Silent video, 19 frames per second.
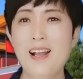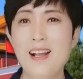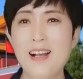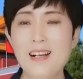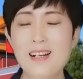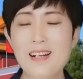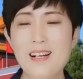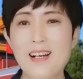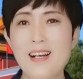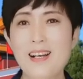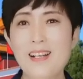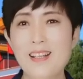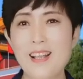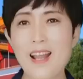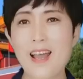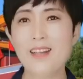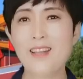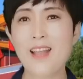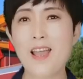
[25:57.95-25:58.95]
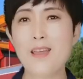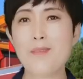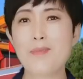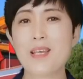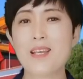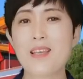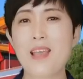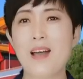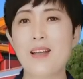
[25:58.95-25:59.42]
和南太
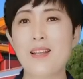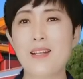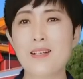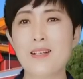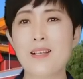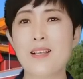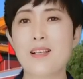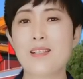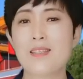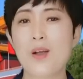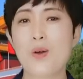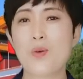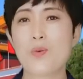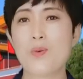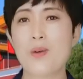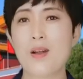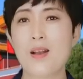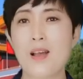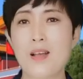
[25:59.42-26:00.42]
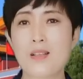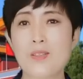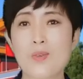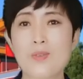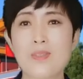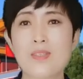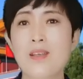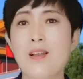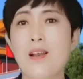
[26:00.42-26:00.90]
平洋的这些小国呢
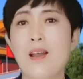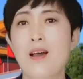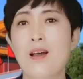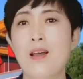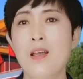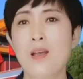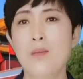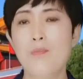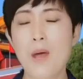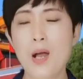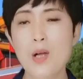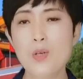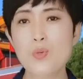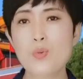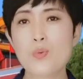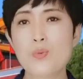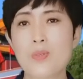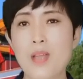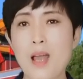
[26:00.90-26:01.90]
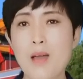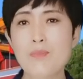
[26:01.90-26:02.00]
走近了，帮助他